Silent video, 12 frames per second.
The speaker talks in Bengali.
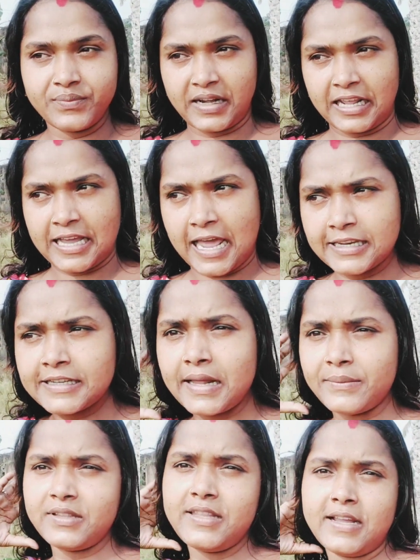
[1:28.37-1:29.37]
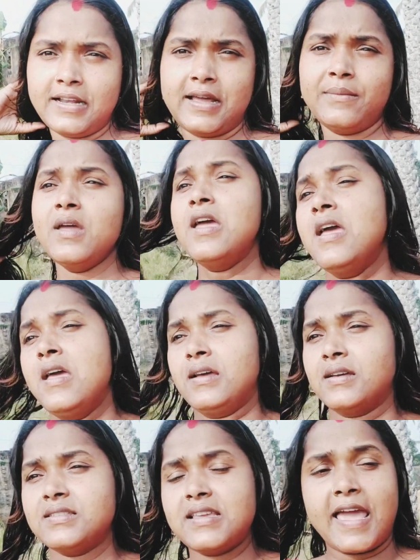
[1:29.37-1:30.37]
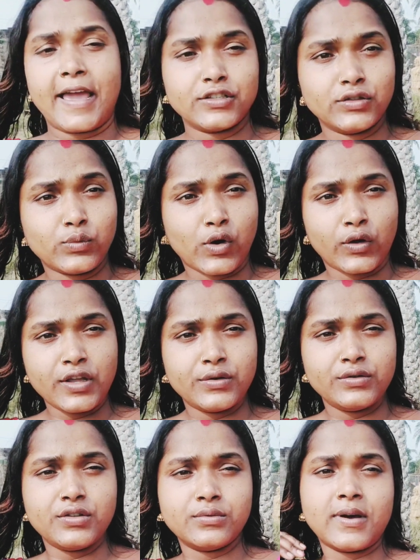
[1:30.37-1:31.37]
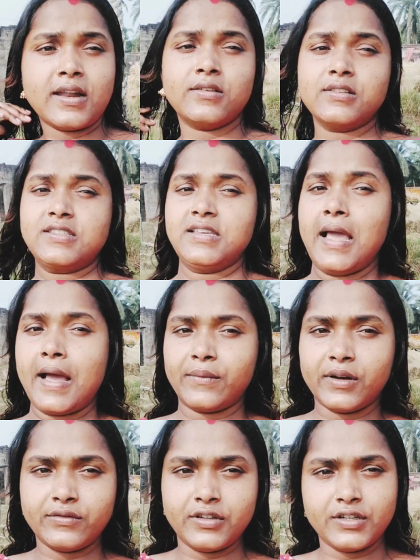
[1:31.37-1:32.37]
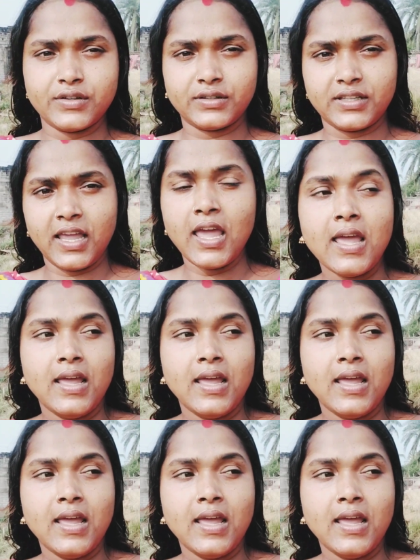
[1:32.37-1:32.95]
মানে কালকে আমি দেখলাম যে একজন বড় ইউটিউবার হচ্ছে আমার ভিডিওতে